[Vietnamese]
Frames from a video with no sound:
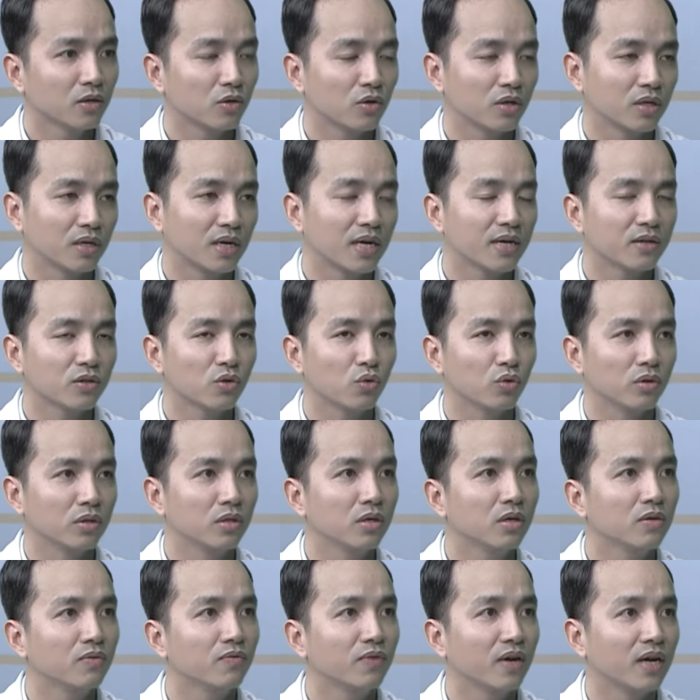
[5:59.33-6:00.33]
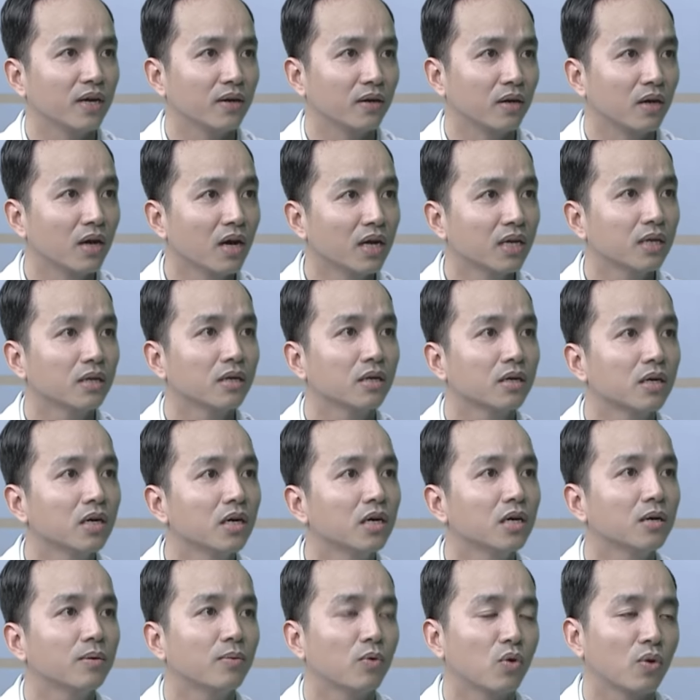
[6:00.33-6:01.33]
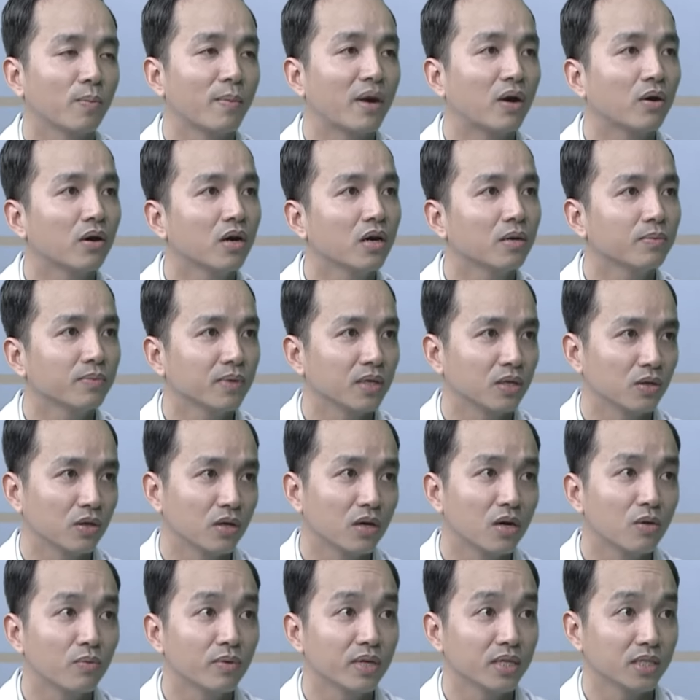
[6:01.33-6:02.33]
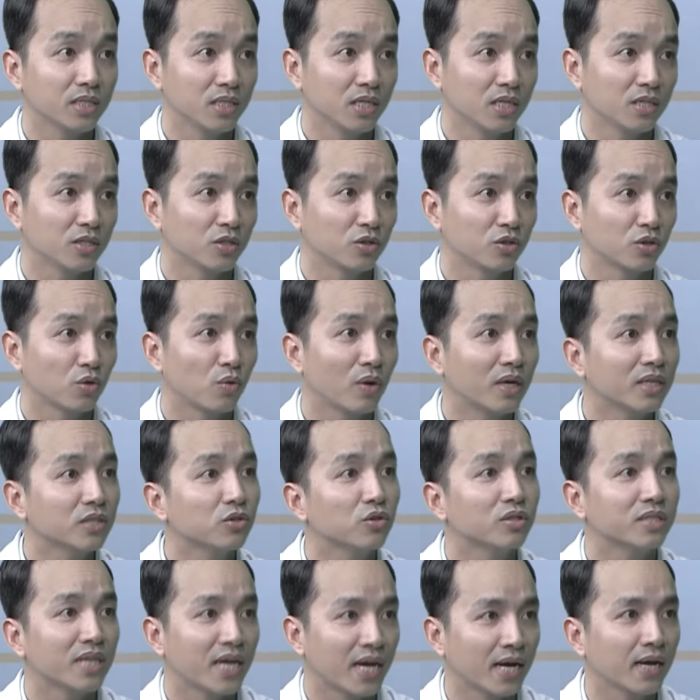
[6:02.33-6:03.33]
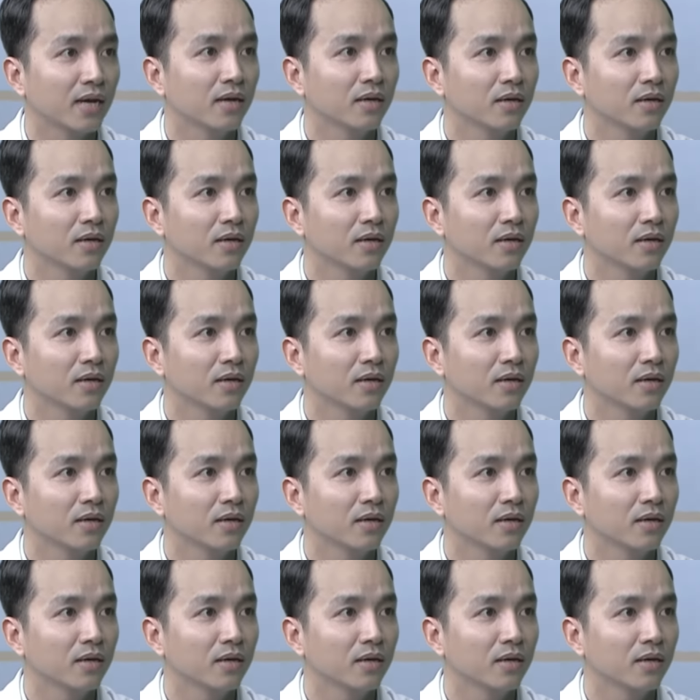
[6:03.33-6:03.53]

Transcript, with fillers: còn các tổn thương về gân cơ hoặc bao khớp thì nó không hiện diện quá rõ ràng.